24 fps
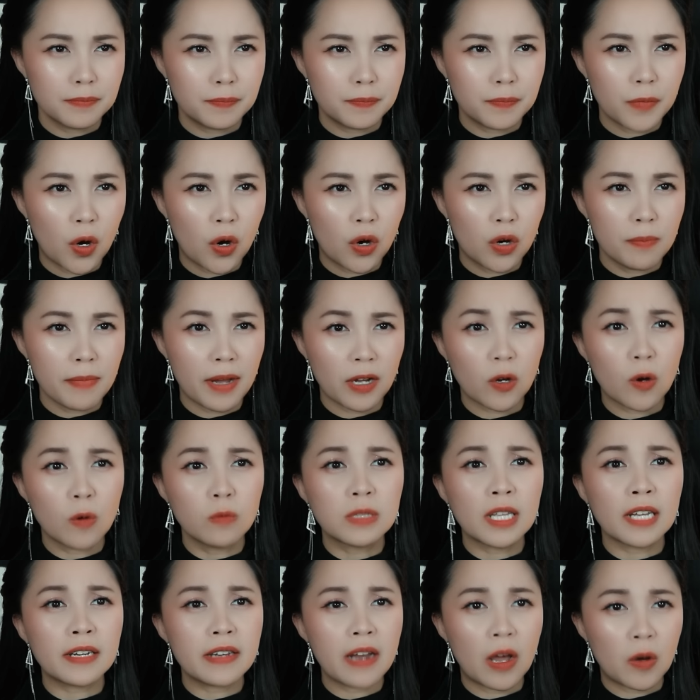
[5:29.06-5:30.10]
bồ mà cũng
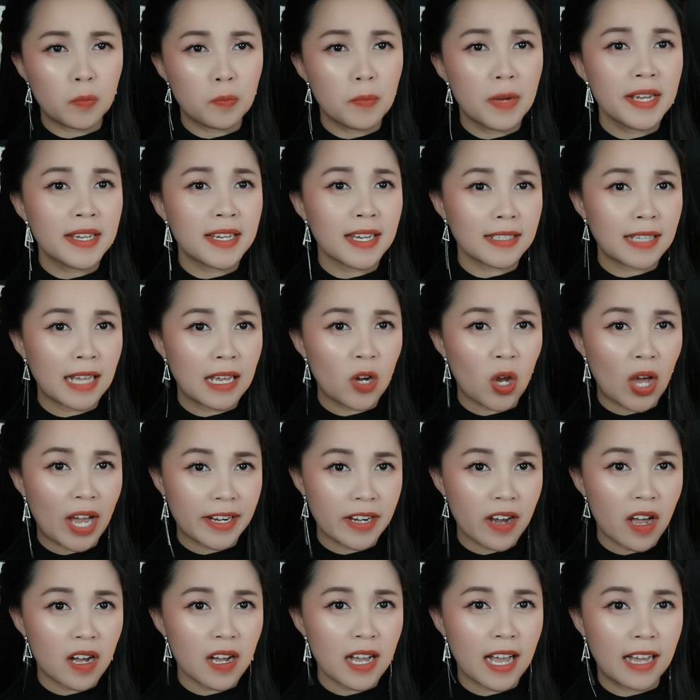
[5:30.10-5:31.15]
thích đọc mấy cái thể loại
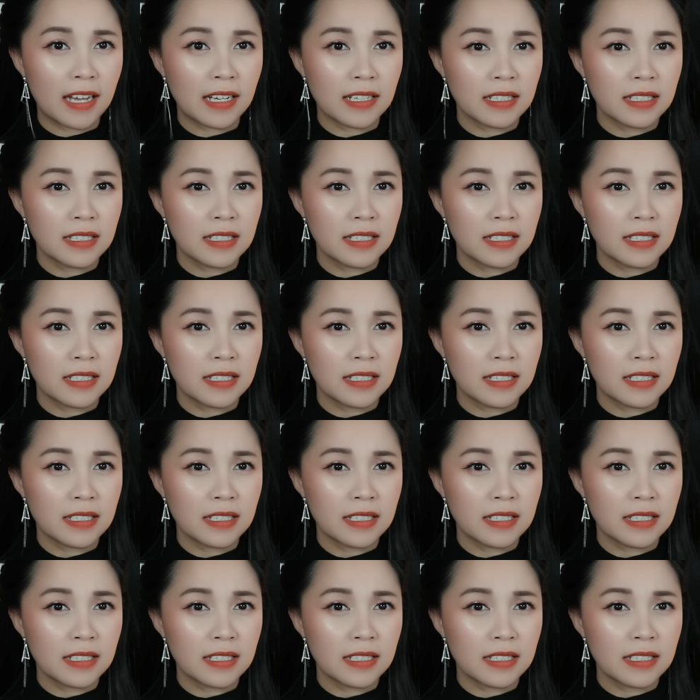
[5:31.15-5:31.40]
đó à?